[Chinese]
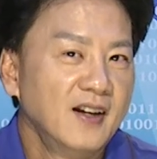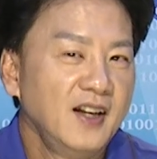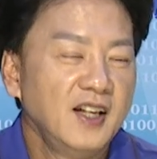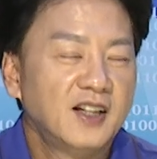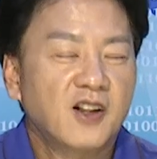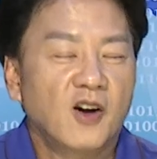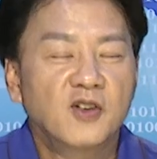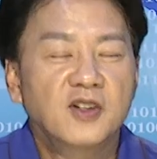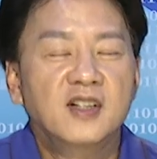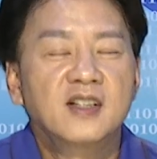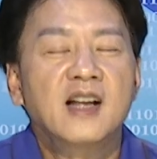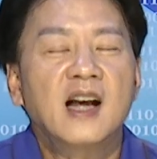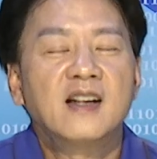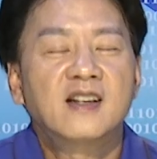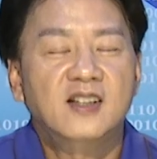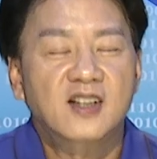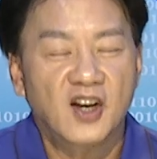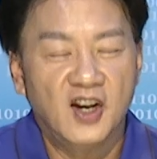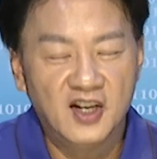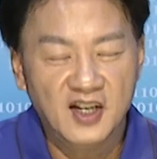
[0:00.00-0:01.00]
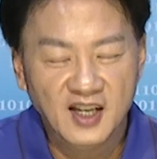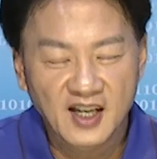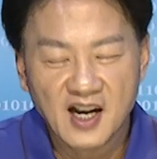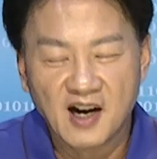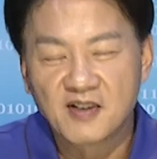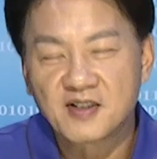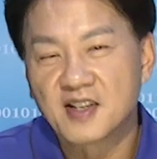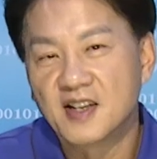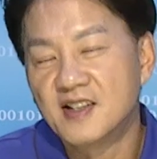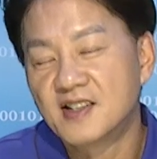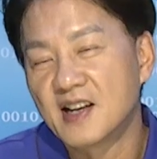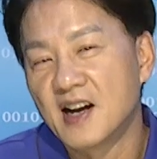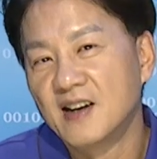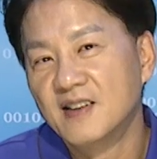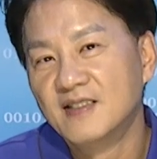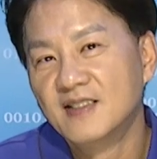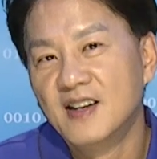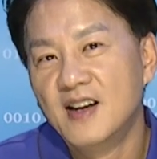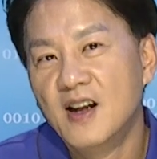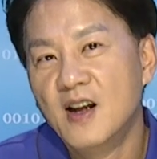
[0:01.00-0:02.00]
你投资在陈立豪身
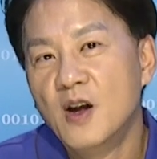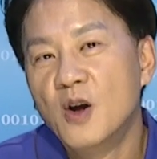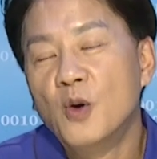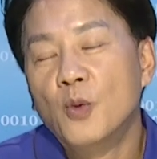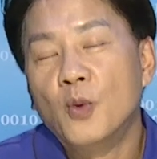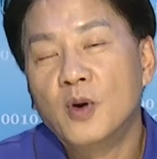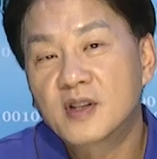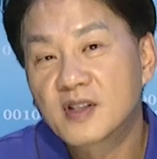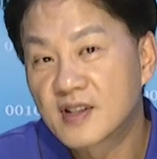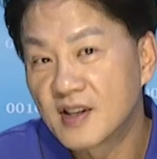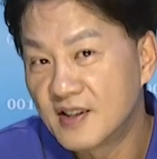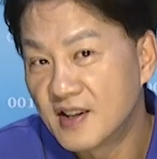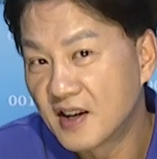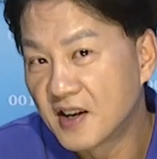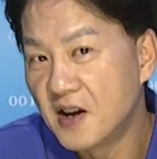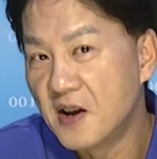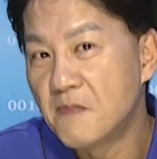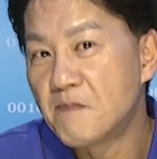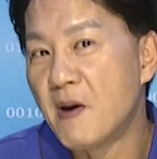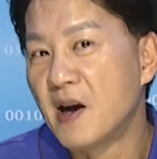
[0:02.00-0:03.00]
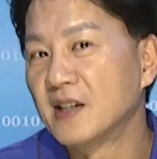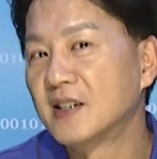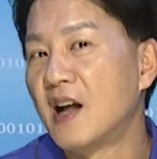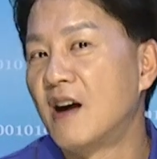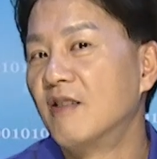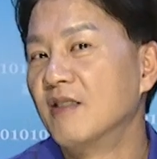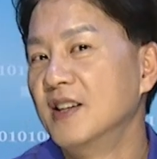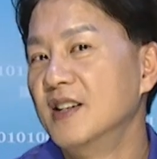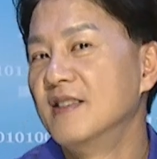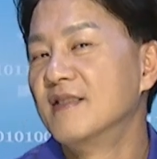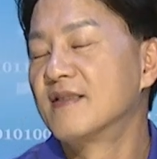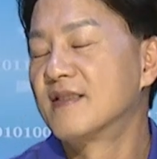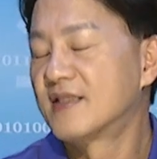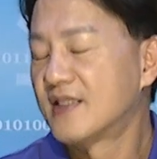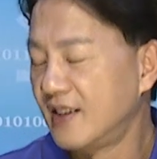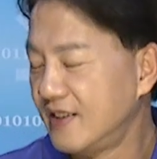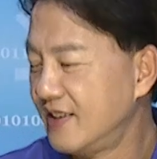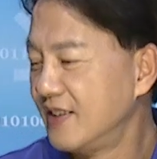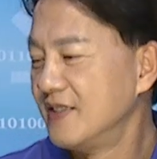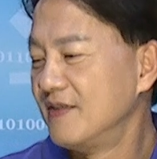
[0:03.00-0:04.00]
上，我真的可以帮到你，
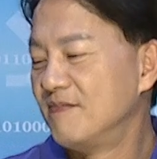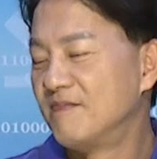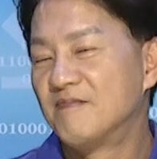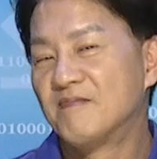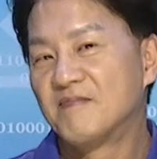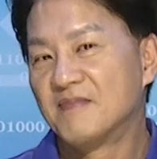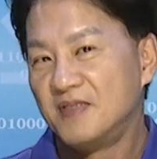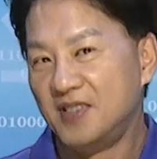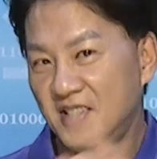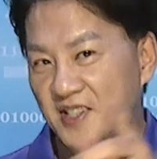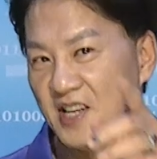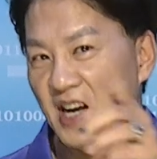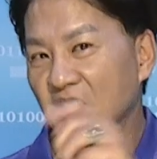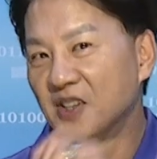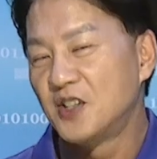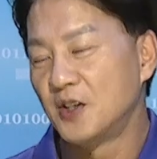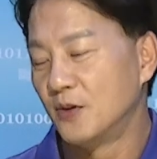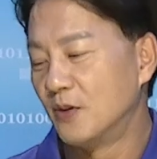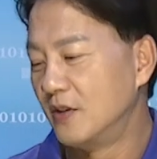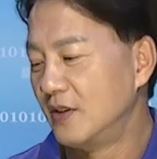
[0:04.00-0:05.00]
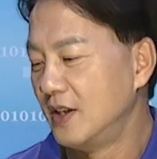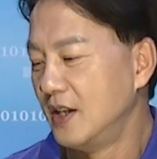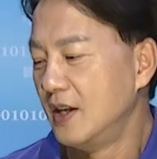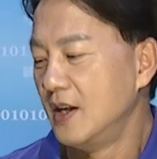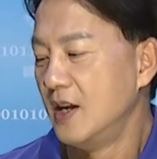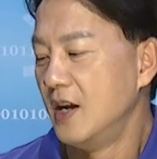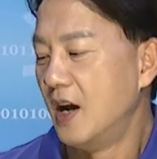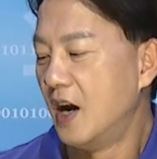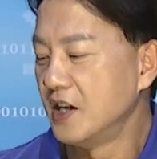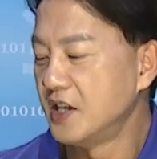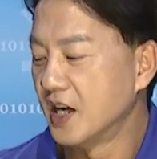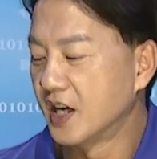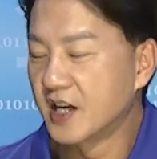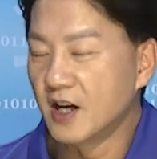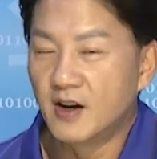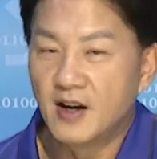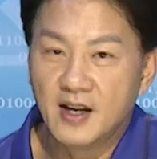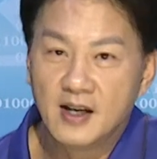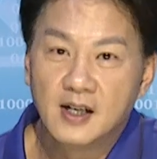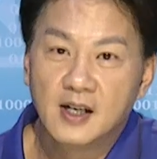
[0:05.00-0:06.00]
真的，你相信我。而且
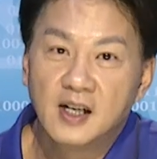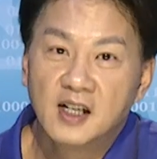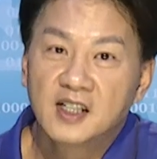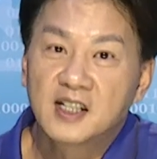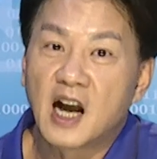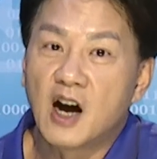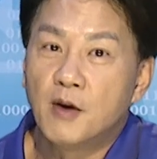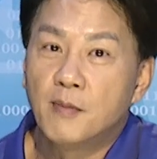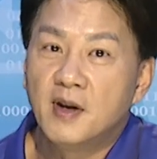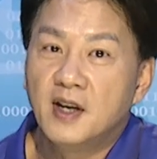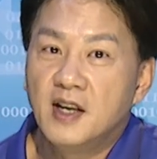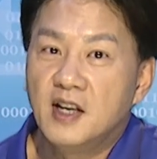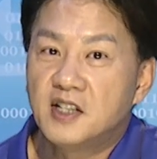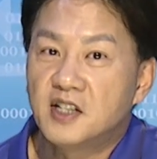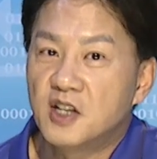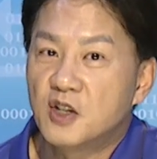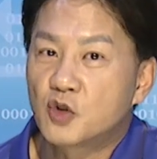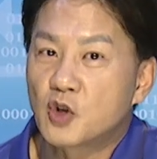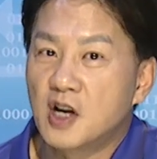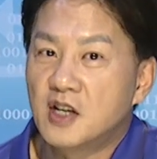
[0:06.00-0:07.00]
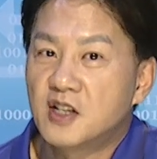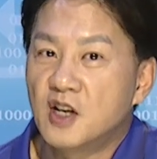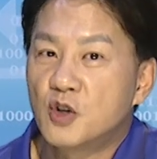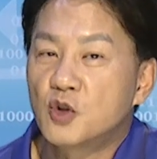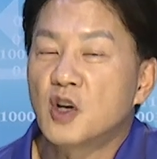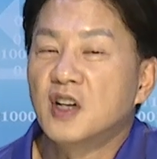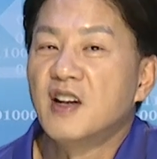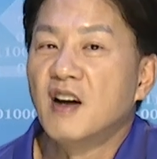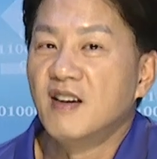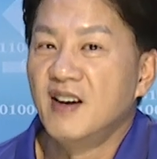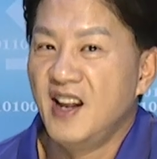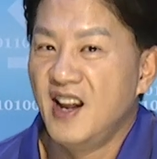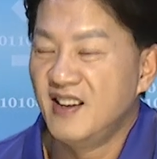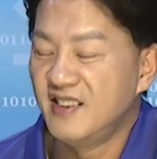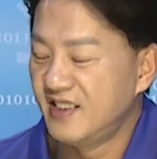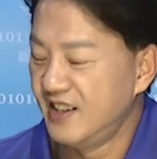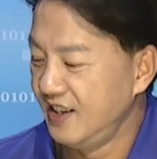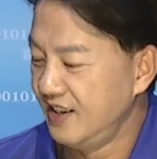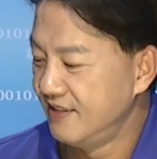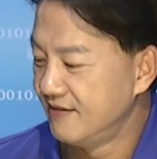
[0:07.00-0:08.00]
各位，让我们一起赚钱赚到
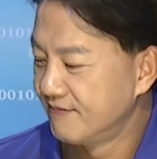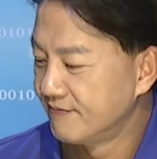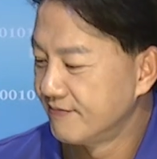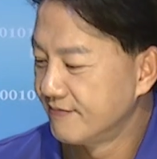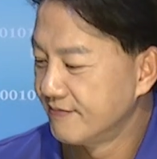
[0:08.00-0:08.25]
年底，